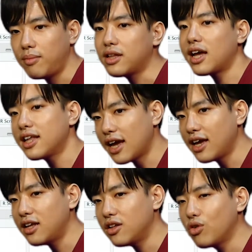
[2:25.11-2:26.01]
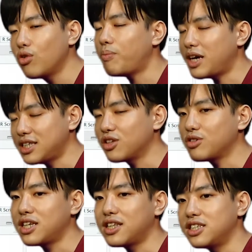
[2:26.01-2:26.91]
まあ、大体、どのパーセント
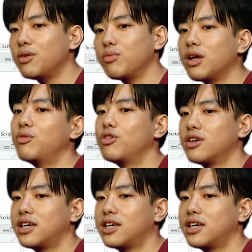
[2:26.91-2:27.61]
設定しても多分、